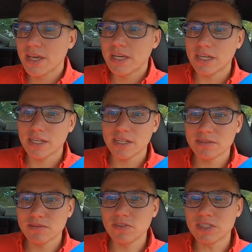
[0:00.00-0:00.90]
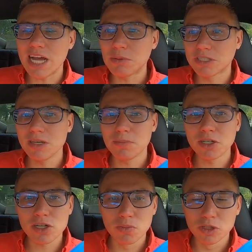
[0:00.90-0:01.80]
E, więc albo sobie
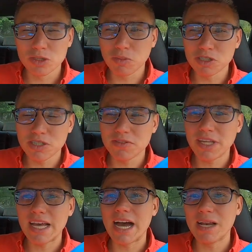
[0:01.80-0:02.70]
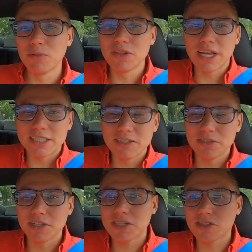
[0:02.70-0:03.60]
pierzesz mózg pozytywnie, albo
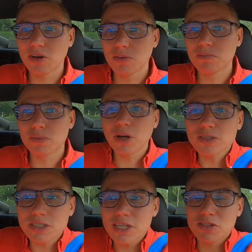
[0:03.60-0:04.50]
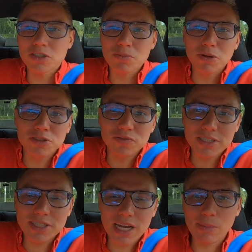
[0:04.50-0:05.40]
negatywnie. Jest to proste, jest to niby
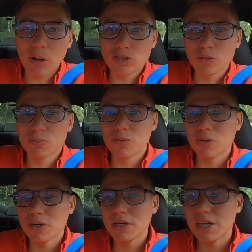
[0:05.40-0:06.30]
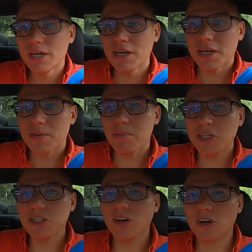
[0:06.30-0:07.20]
oczywiste, ale mało osób e,
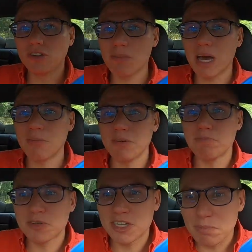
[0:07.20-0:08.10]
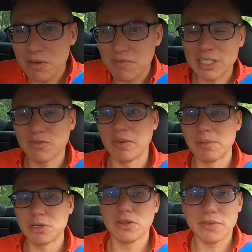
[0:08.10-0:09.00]
myśli o tym, aby przebywać w
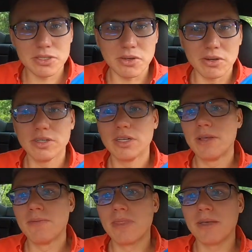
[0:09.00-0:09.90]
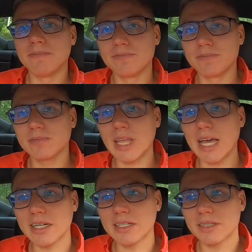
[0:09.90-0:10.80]
dobrym środowisku mm,
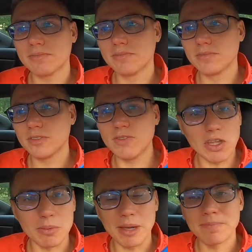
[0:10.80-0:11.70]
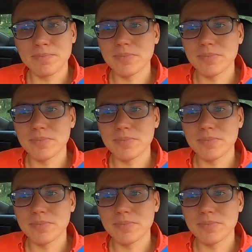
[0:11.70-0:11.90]
tak mm, świadomie.